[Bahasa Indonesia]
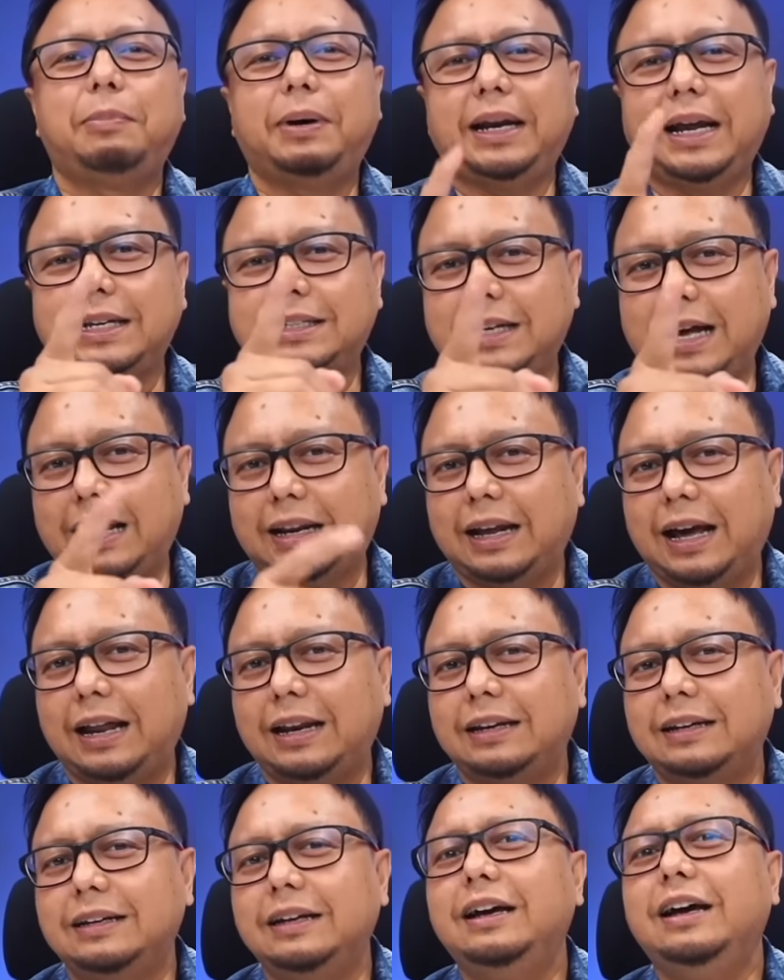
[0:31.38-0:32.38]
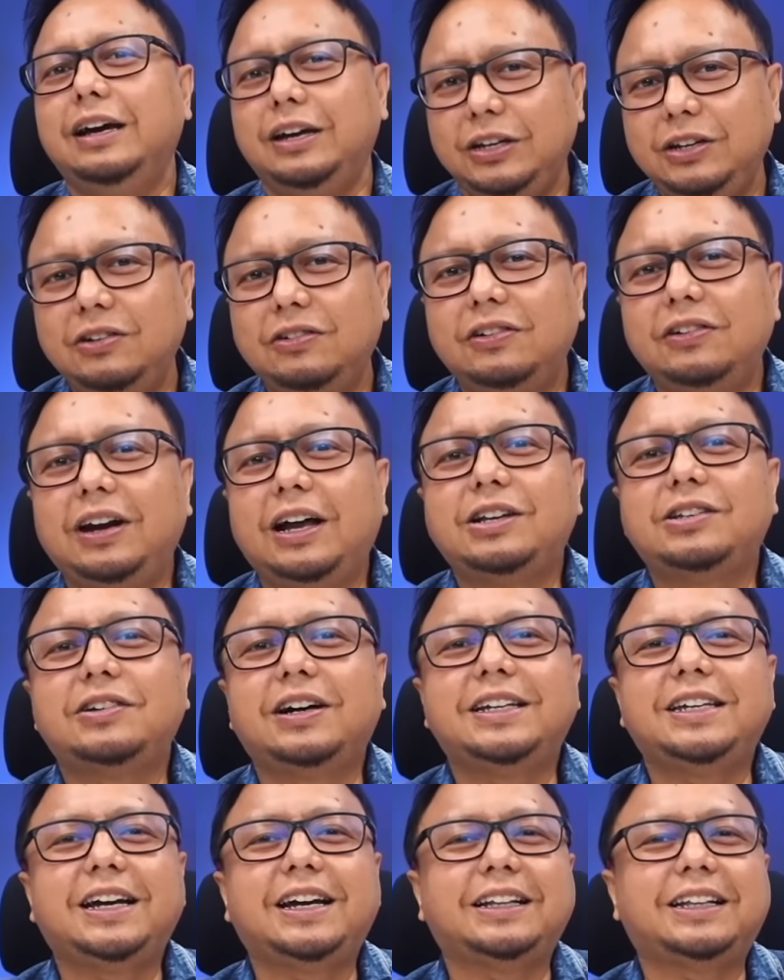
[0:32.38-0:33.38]
Penasaran? Yuk langsung
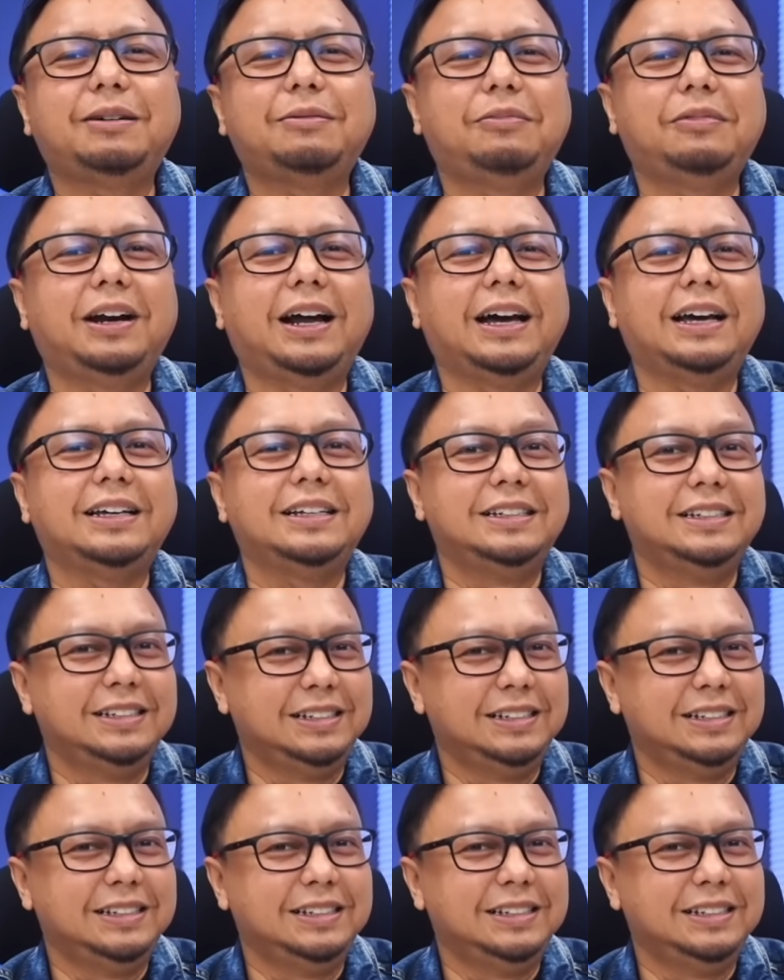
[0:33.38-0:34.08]
aja kita mulai.